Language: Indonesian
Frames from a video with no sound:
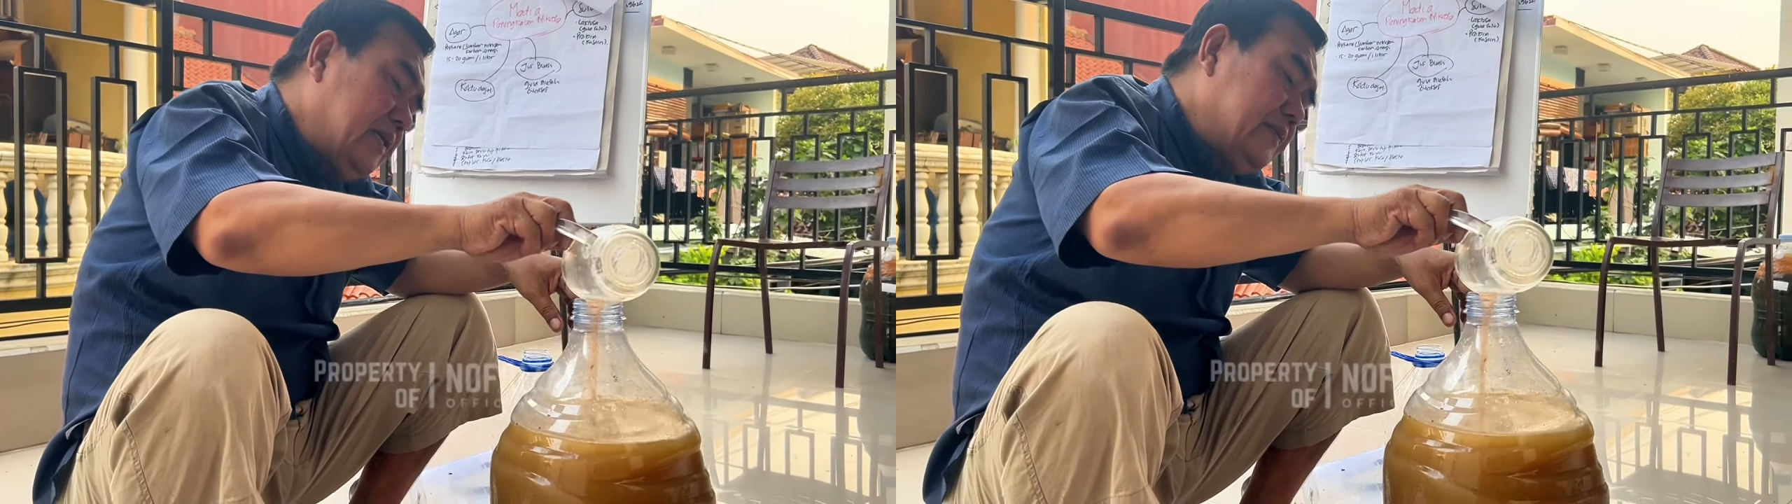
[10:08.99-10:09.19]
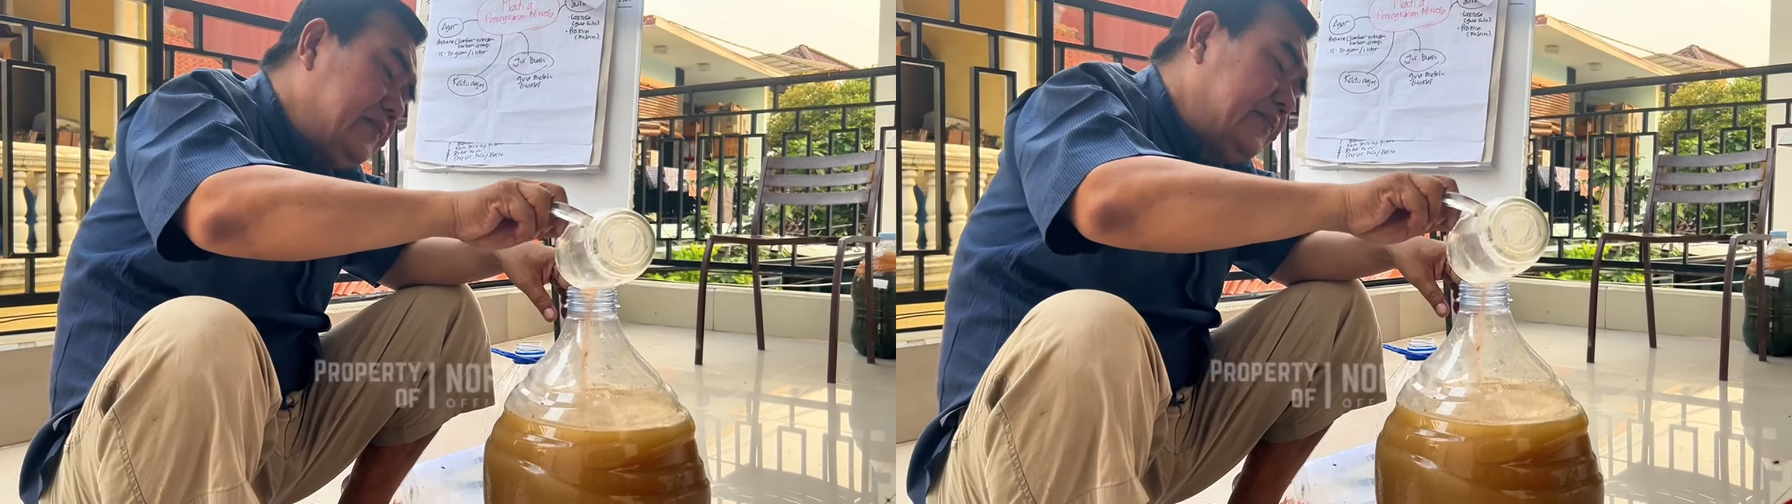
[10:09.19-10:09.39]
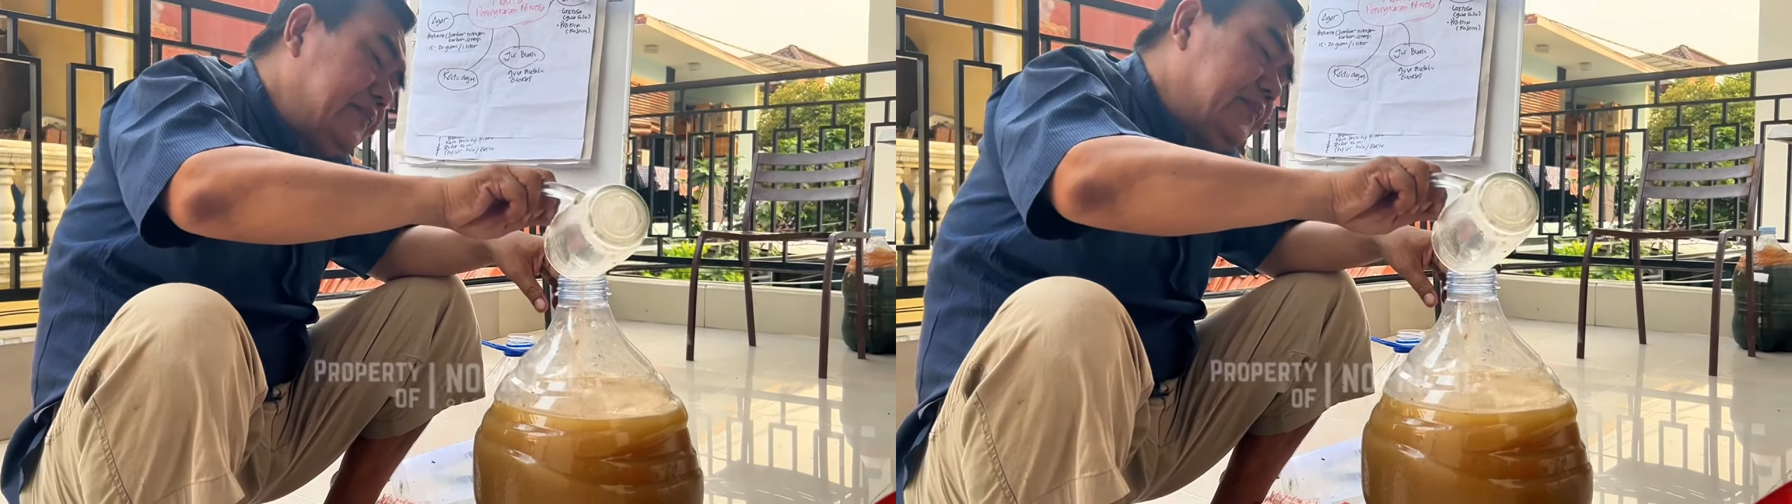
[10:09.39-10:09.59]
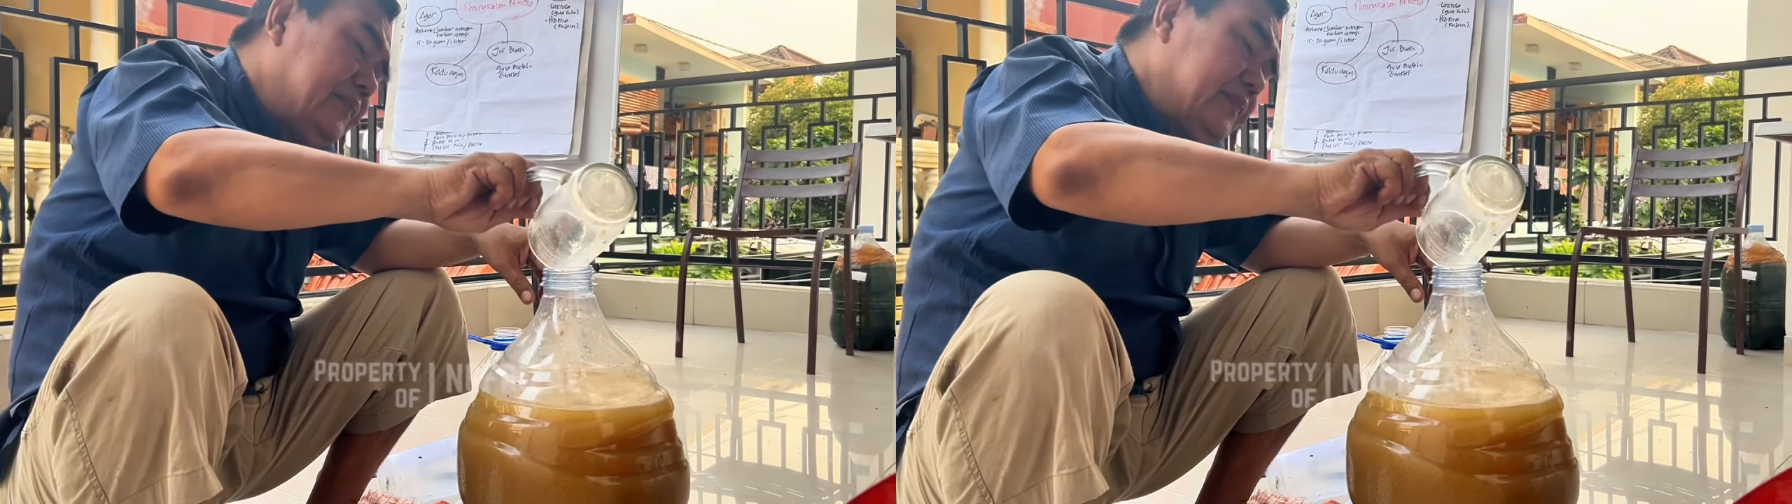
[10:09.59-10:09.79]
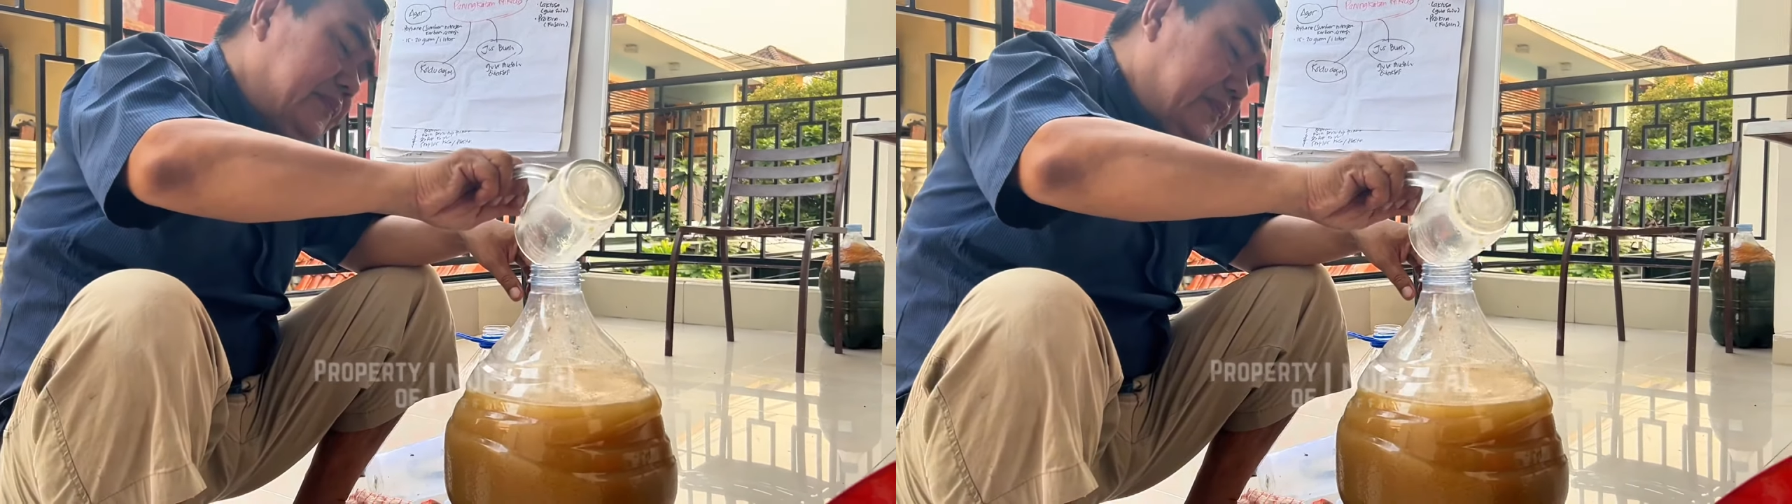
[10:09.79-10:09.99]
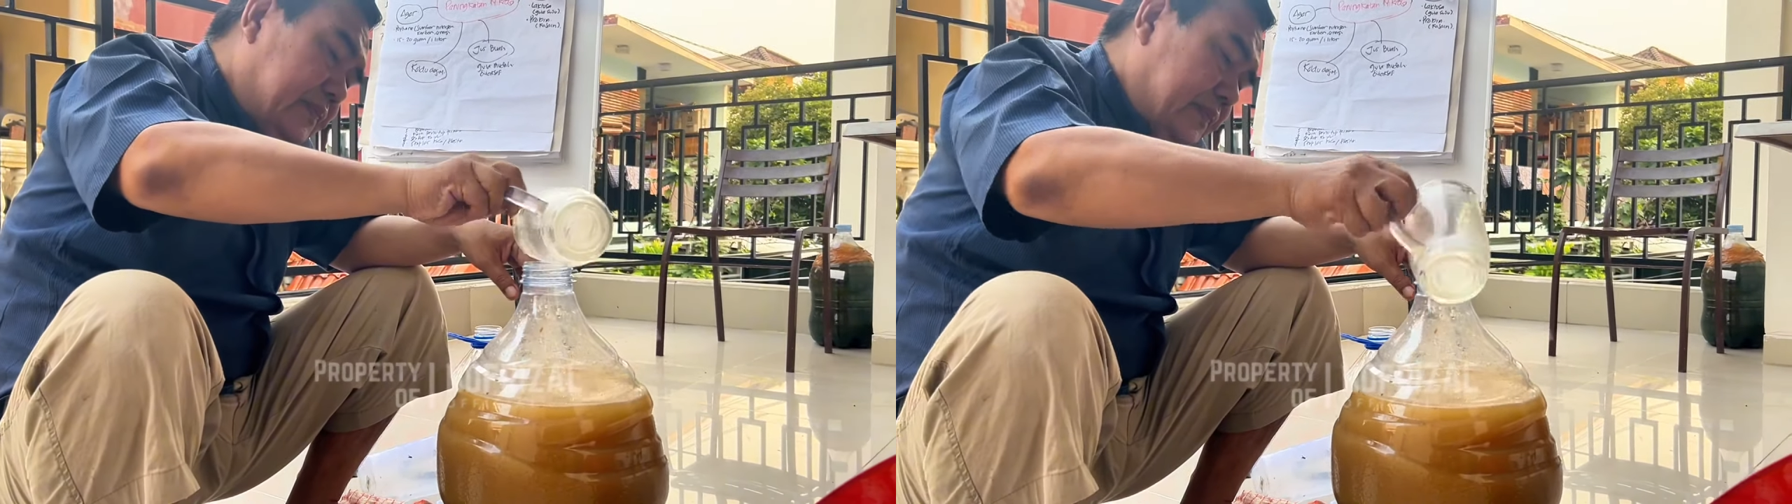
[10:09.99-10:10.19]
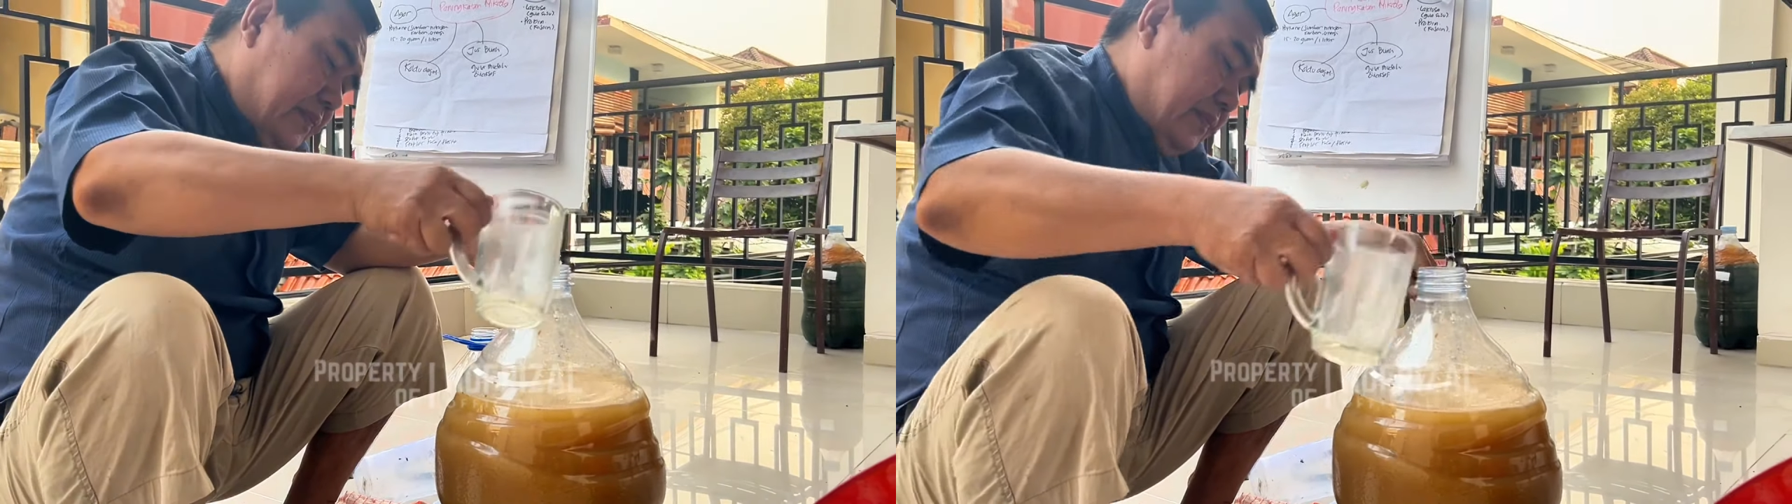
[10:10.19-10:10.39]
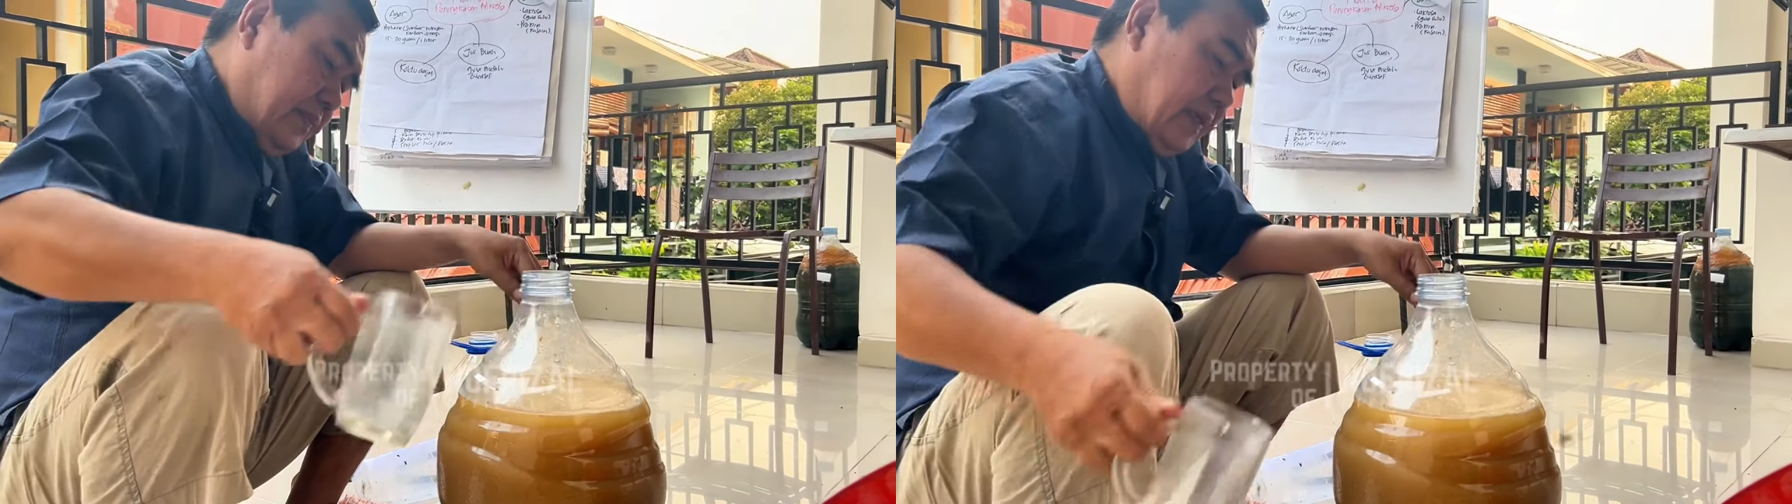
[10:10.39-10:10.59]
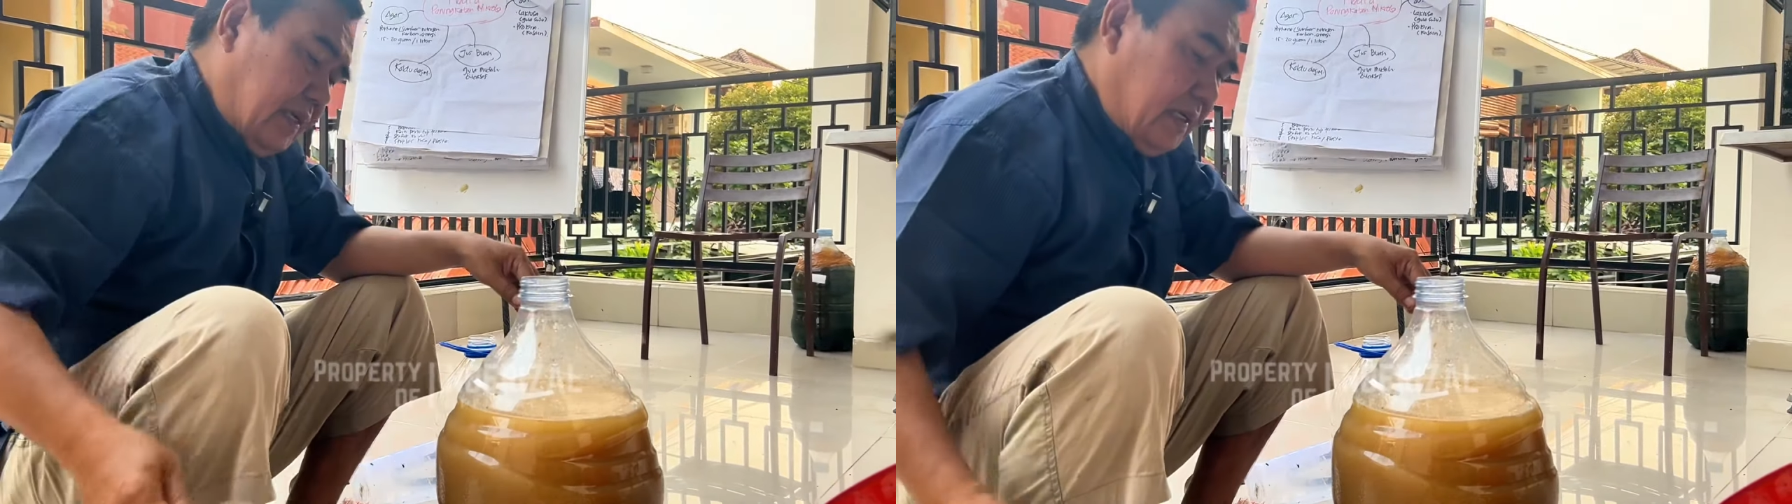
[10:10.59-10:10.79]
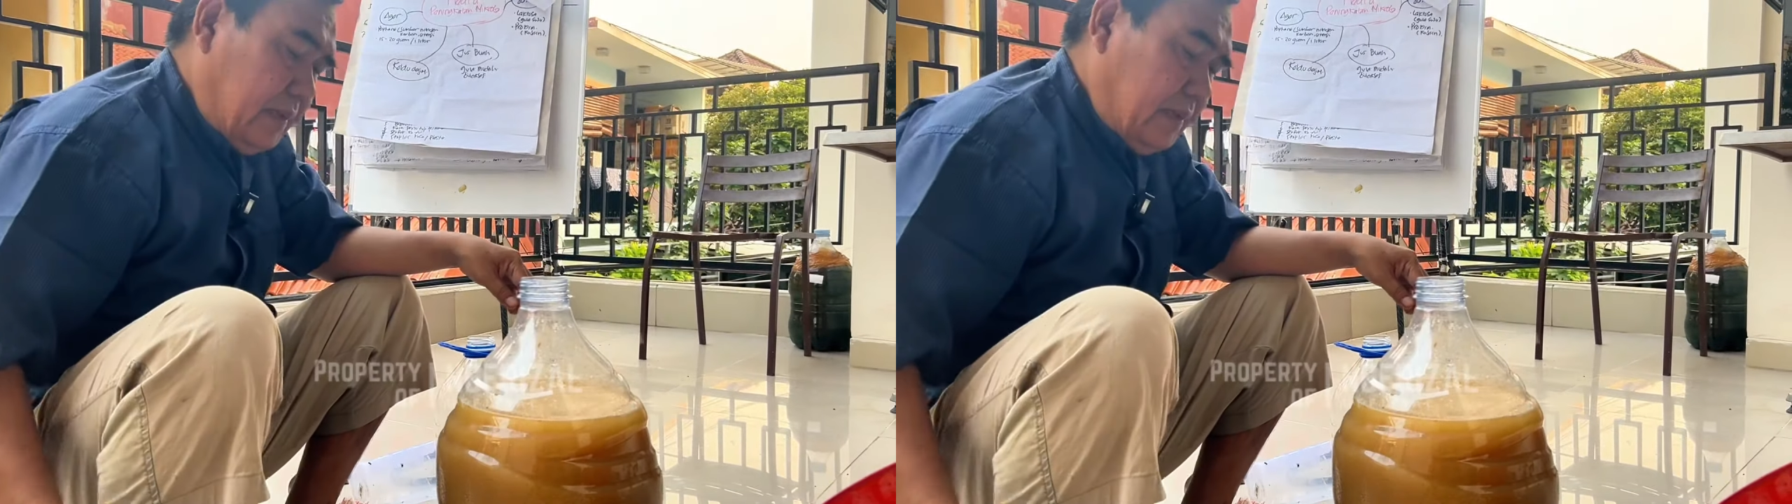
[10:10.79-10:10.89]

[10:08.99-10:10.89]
ya hmm,